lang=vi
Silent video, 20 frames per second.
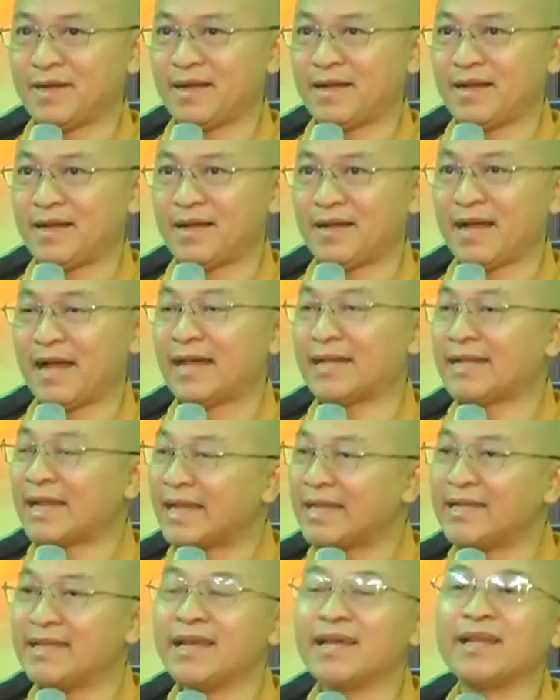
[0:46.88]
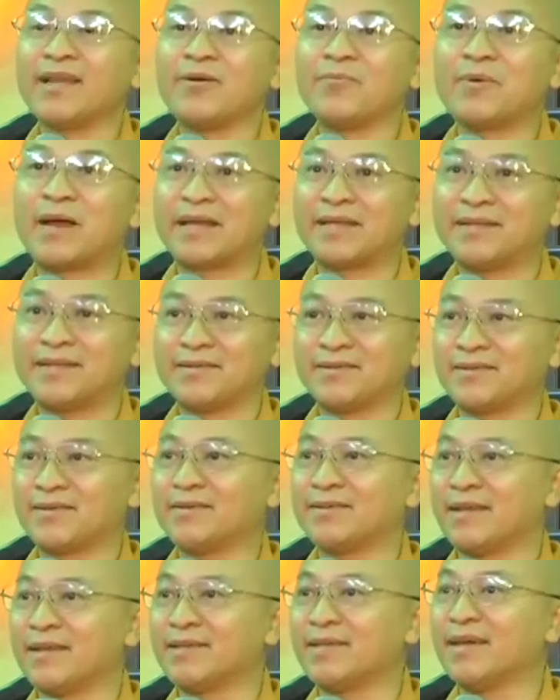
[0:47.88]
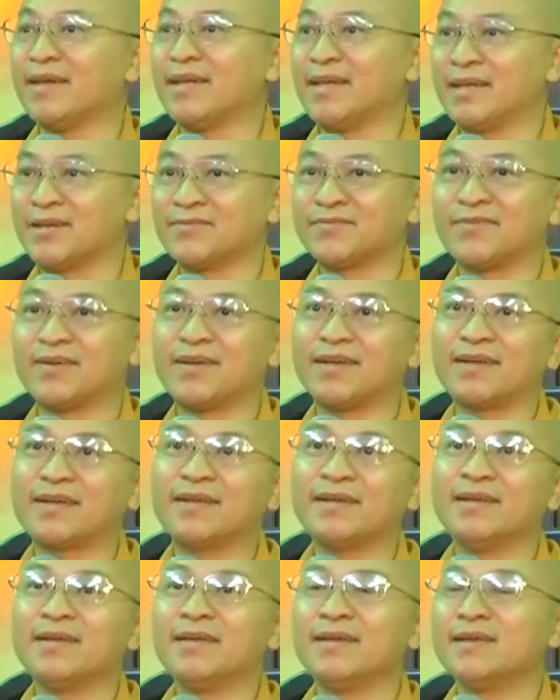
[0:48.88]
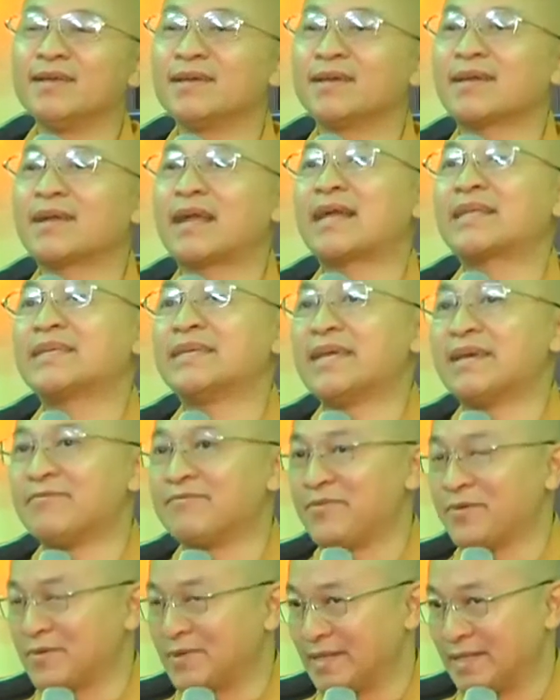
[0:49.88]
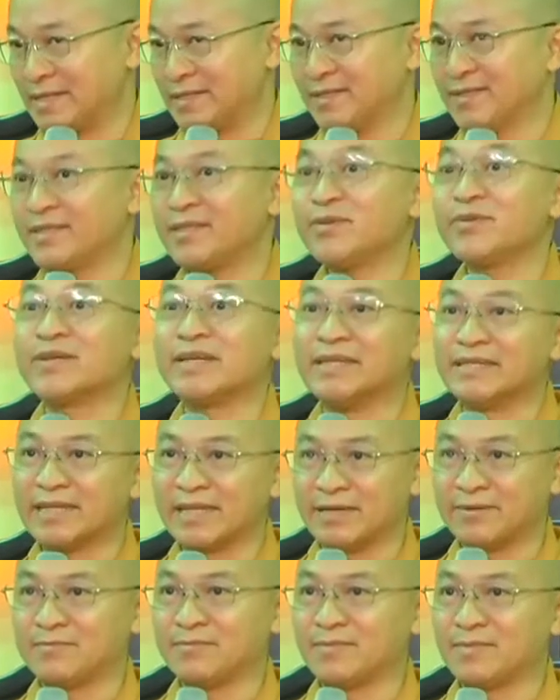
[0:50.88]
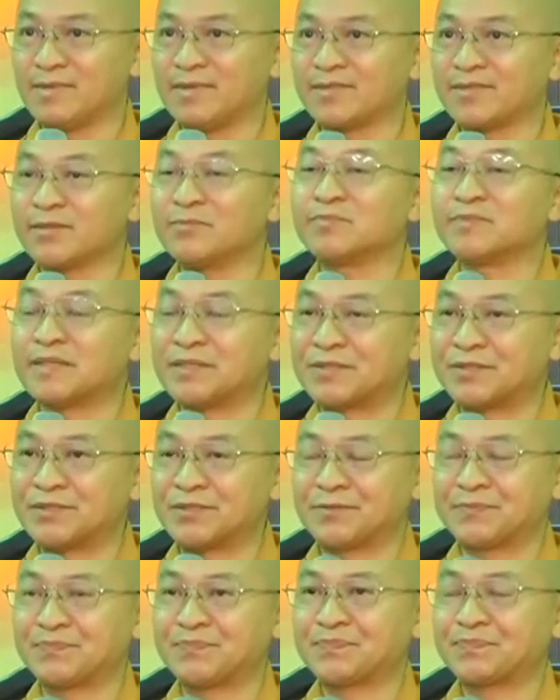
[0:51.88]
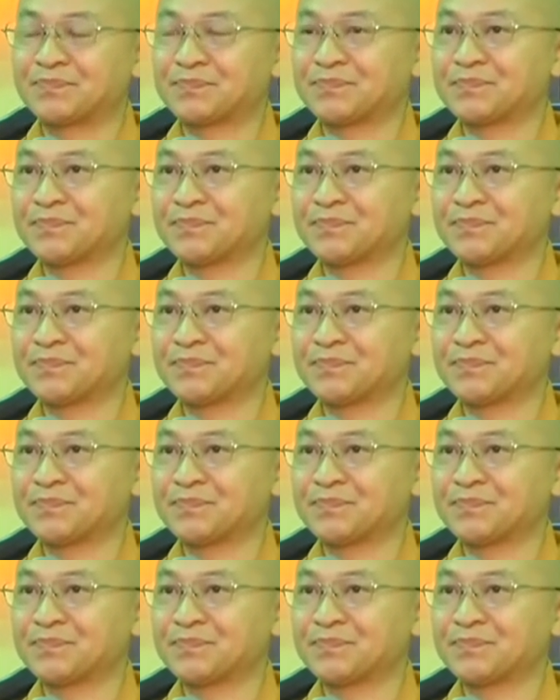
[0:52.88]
mà anh ấy hay là ông ấy đó có thể thể hiện với các chị em phụ nữ thiếu kinh nghiệm trong tình trường